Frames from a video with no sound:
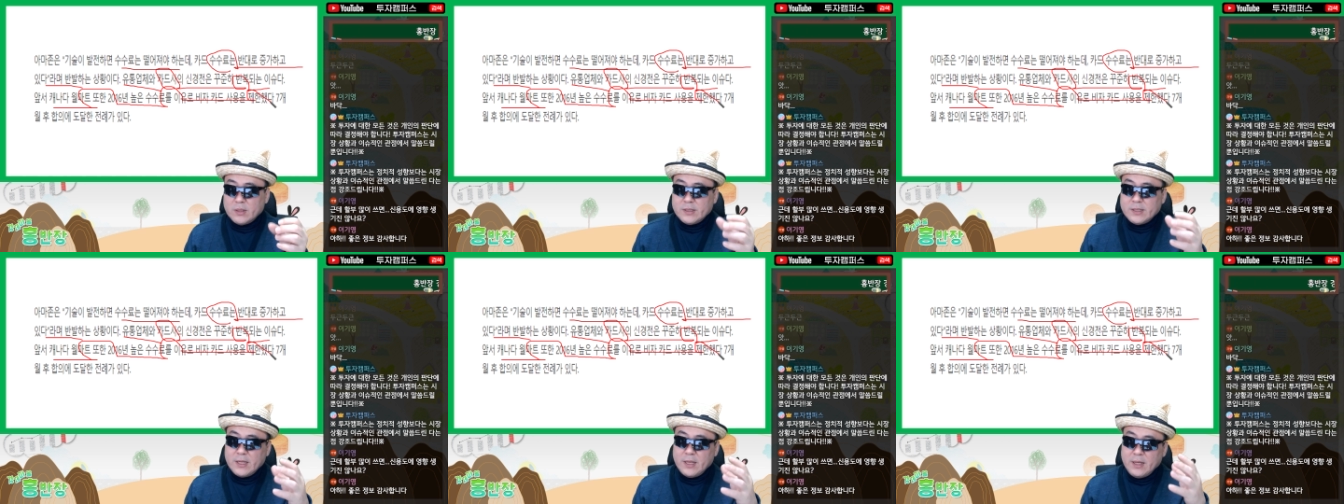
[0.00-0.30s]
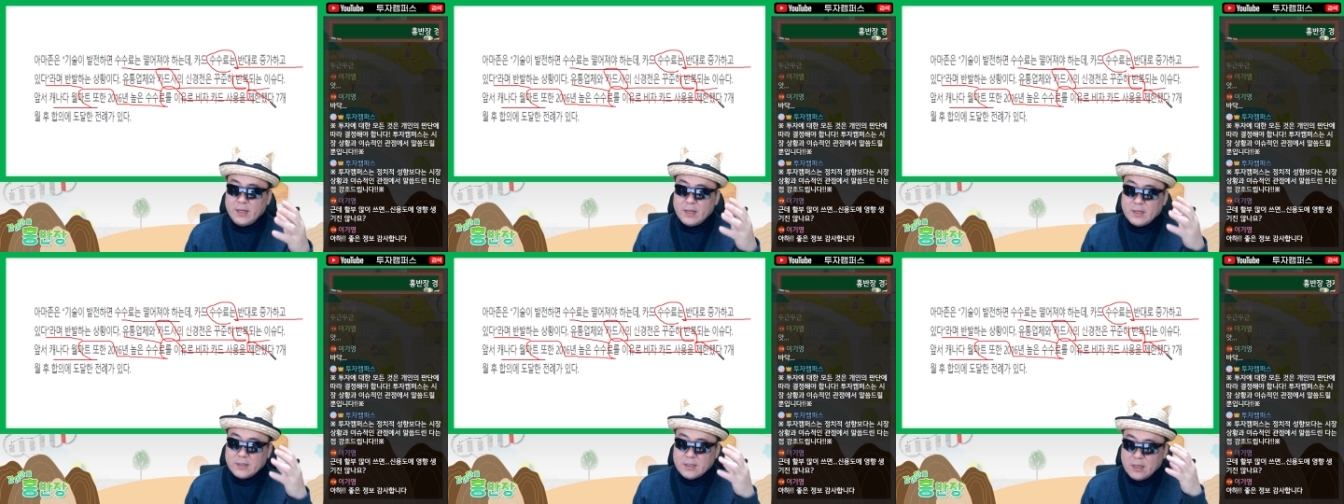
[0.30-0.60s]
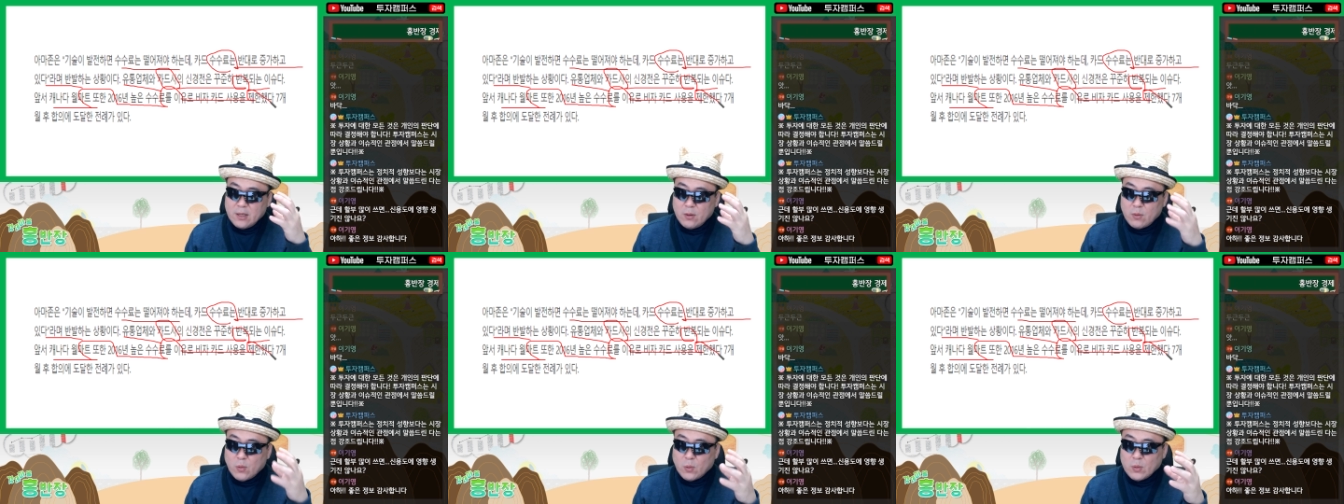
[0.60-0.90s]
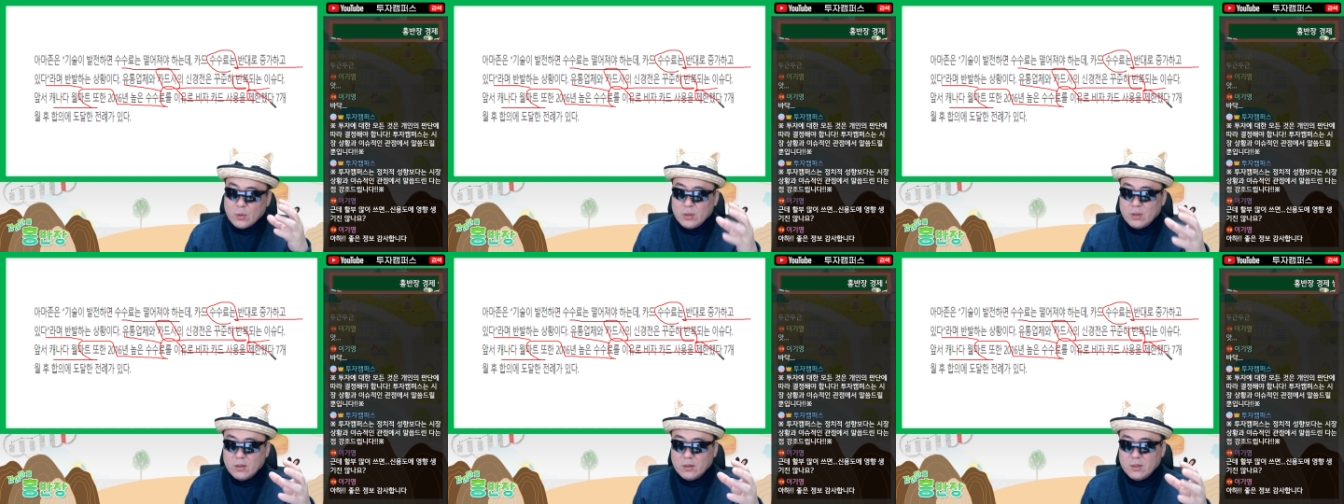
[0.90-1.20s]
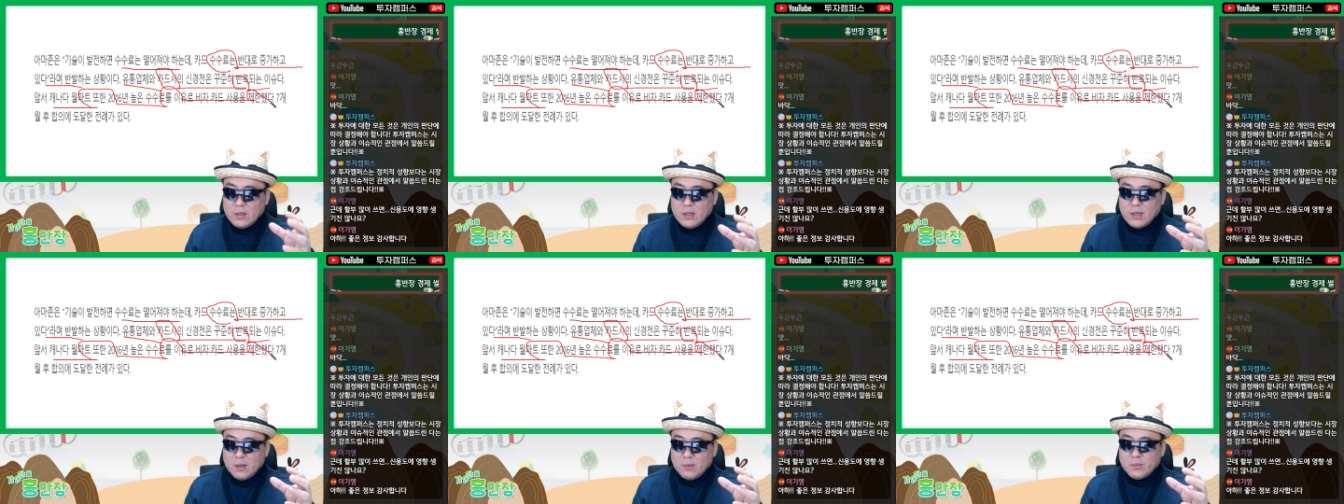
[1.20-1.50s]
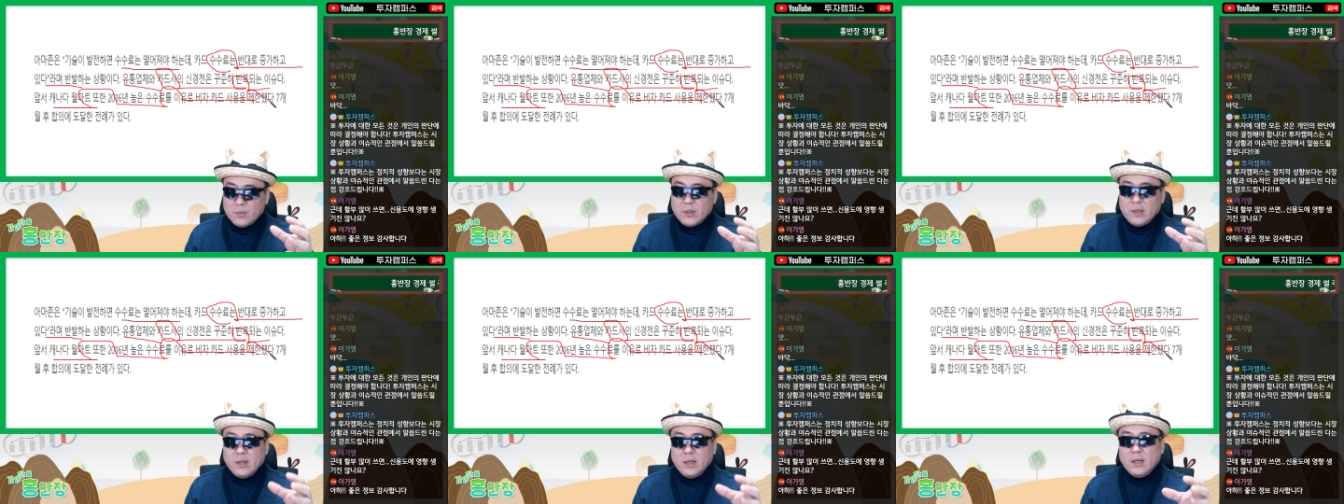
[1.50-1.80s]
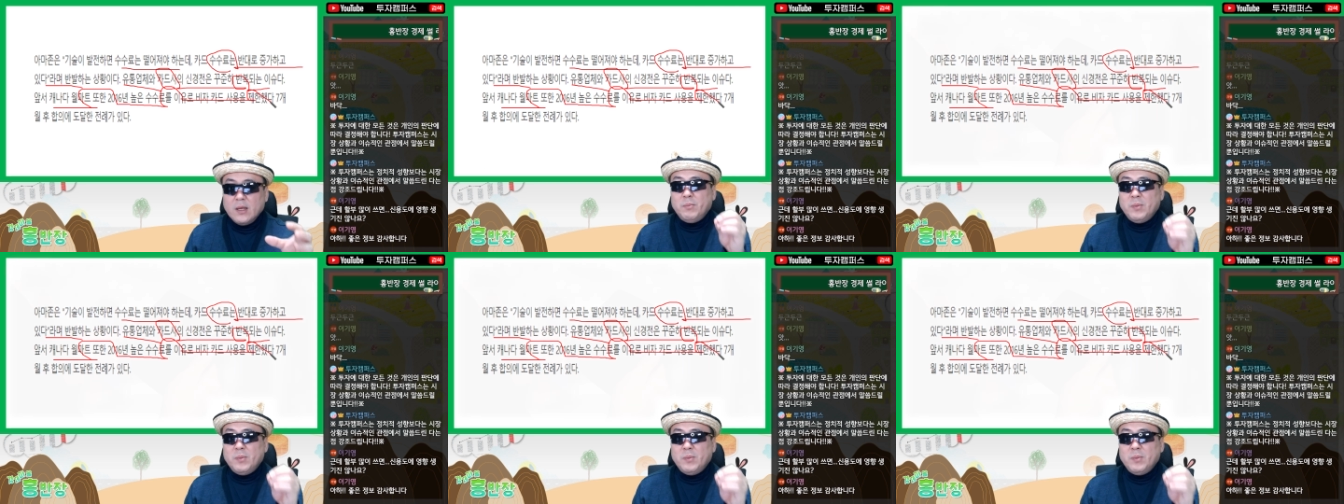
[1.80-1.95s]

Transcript: 세계적인 공인기업들이